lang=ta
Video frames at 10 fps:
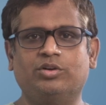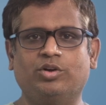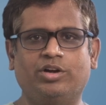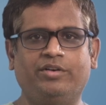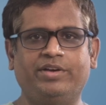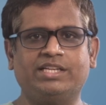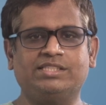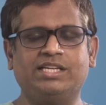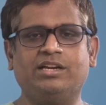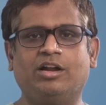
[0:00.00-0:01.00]
கொரோனா
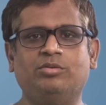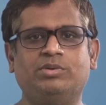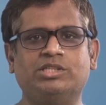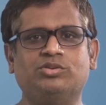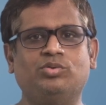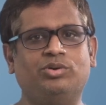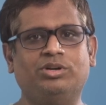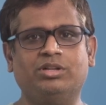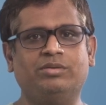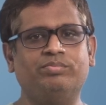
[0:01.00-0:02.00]
வைரஸே நாலு மாதம்
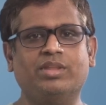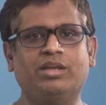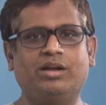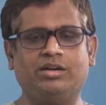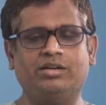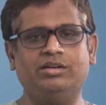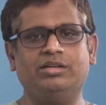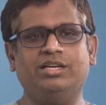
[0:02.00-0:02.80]
ஓல்டு தான் ஆனால்